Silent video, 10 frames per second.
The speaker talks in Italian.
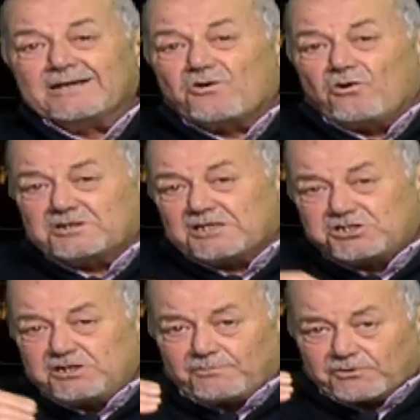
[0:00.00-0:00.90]
cosa
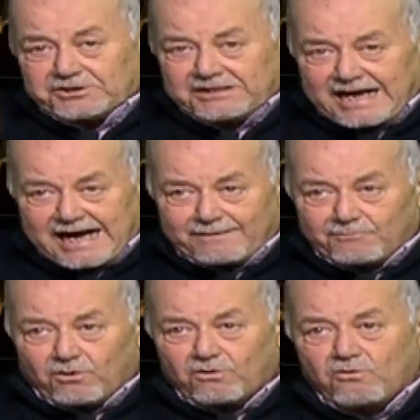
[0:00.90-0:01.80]
ci
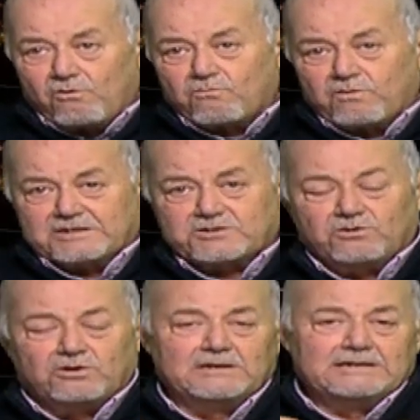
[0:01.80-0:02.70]
portiamo con
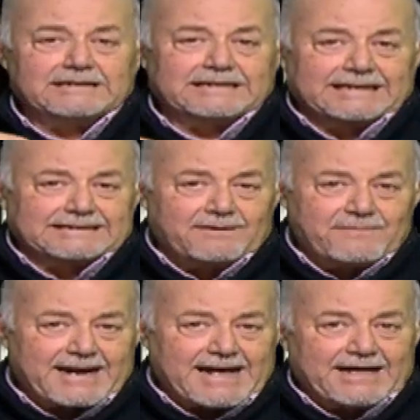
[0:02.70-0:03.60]
questo
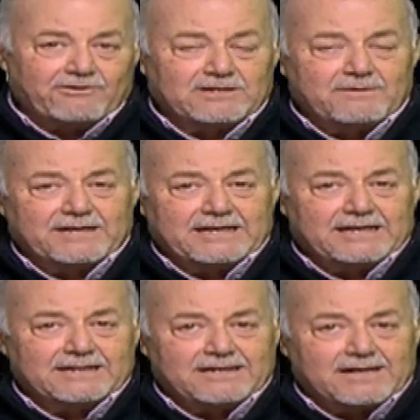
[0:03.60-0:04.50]
catamarano da
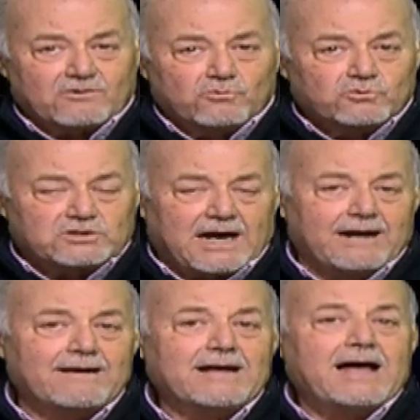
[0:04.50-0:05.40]
Marina di
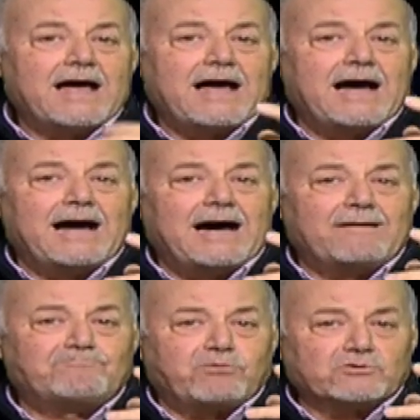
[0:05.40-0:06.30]
Ragusa a,
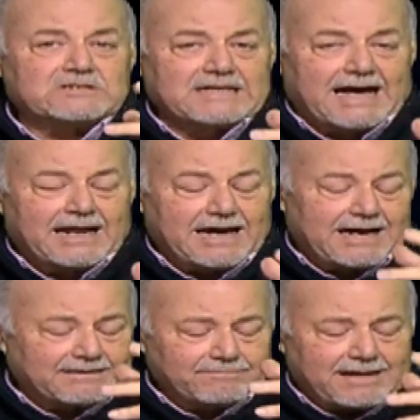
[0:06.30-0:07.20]
a, Pozza,
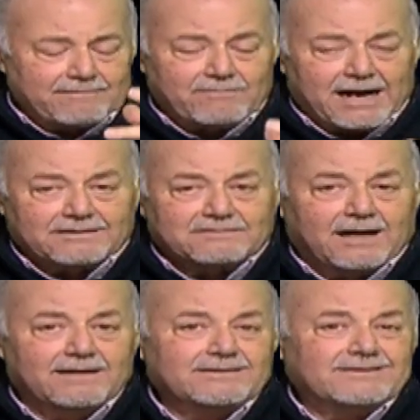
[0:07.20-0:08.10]
a, a
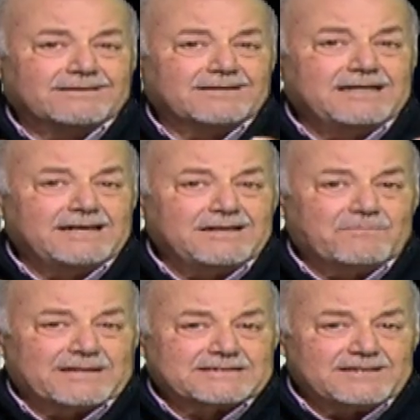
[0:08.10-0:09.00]
Malta, I, I,
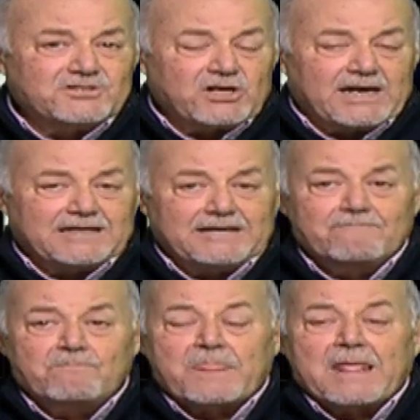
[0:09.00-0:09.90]
passeggeri,
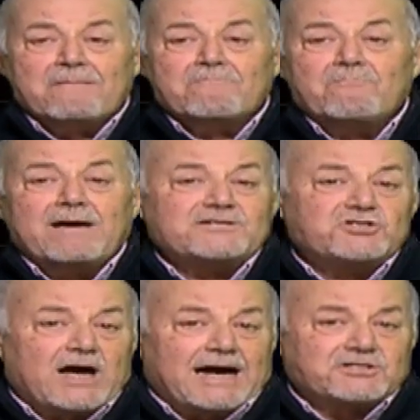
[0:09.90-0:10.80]
ma
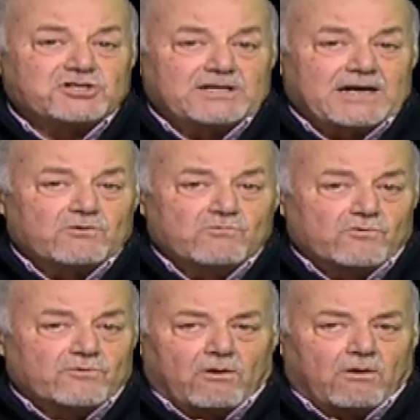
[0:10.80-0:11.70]
già ce n'è
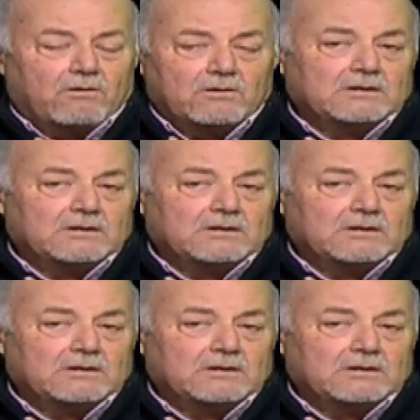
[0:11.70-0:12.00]
uno